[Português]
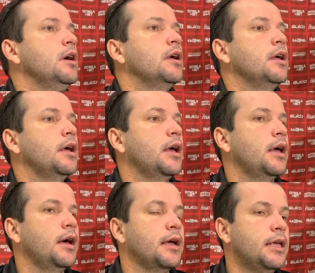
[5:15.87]

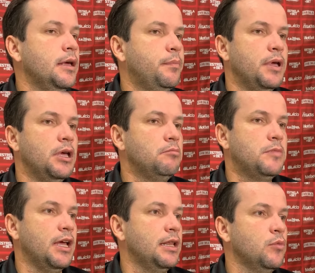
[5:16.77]
É, a equipe
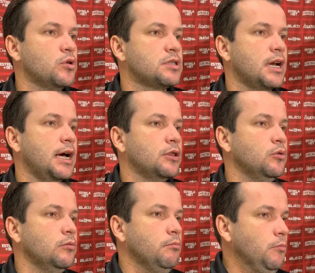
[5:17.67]
tem demonstrado
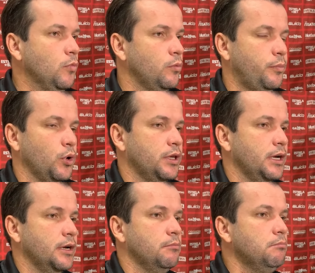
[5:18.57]
um, um,
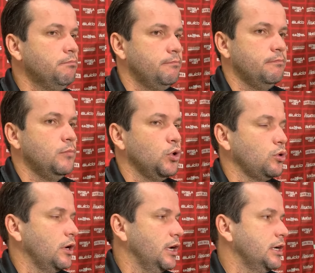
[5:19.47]
poder
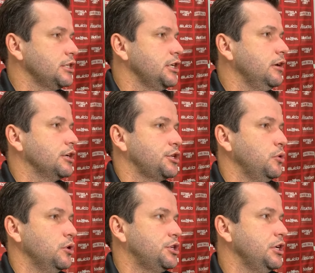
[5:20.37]
muito grande. Acho que
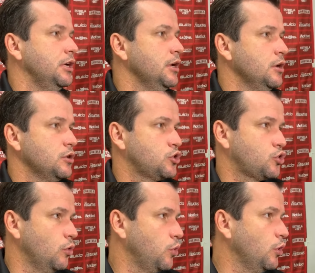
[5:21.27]
hoje
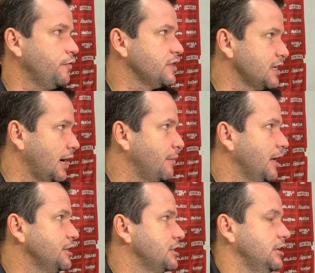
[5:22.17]
sobrou
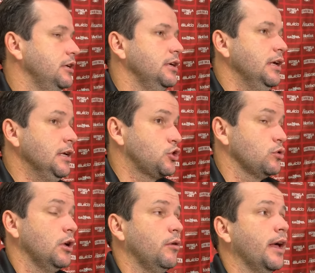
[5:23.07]
fisicamente e, e isso
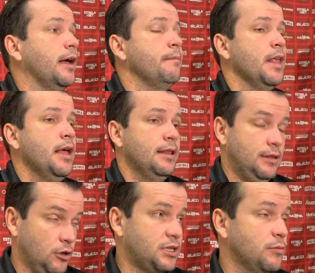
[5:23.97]
não é.
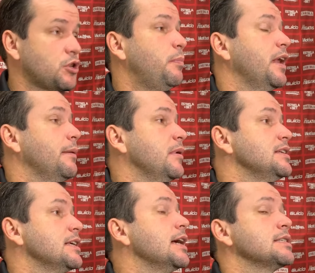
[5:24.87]
Nós temos que
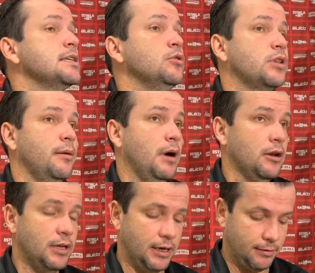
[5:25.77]
parabenizar sim o
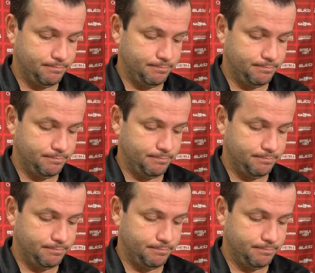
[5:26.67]
trabalho da